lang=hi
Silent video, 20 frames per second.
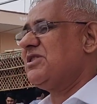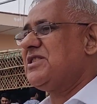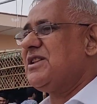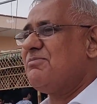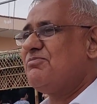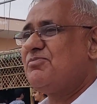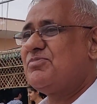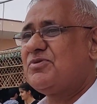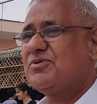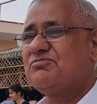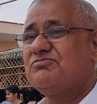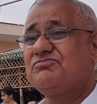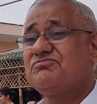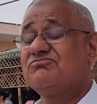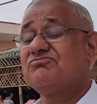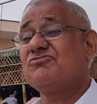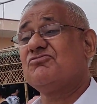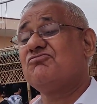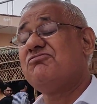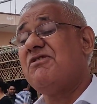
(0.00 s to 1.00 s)
मतलब
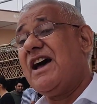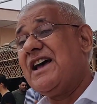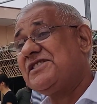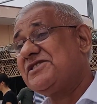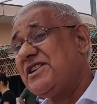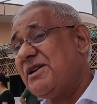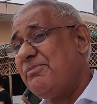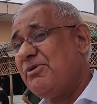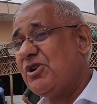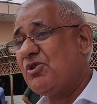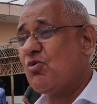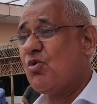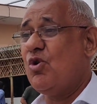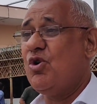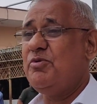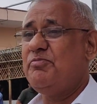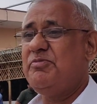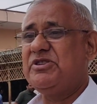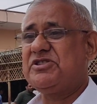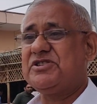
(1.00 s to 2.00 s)
वैसे भी
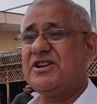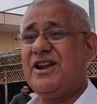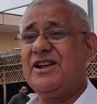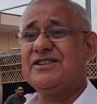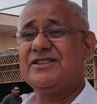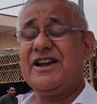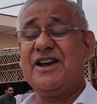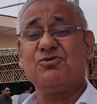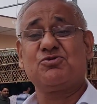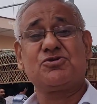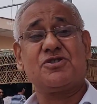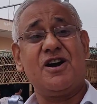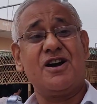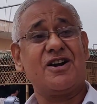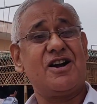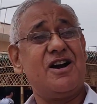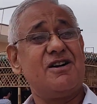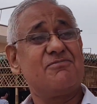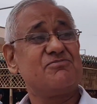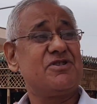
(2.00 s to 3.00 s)
कोई भी चला जाए उसका
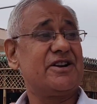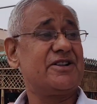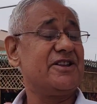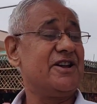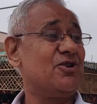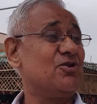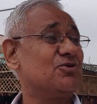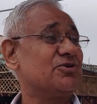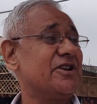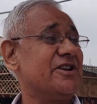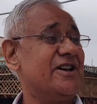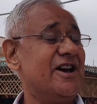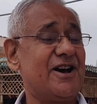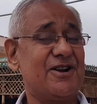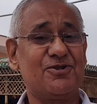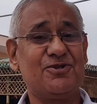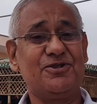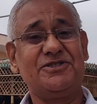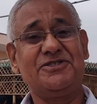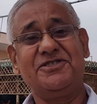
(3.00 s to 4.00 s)
काम करने को
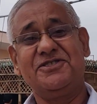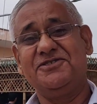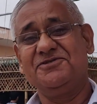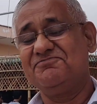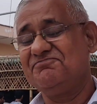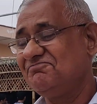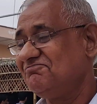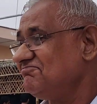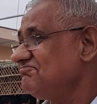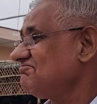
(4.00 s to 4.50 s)
तैयार रहता है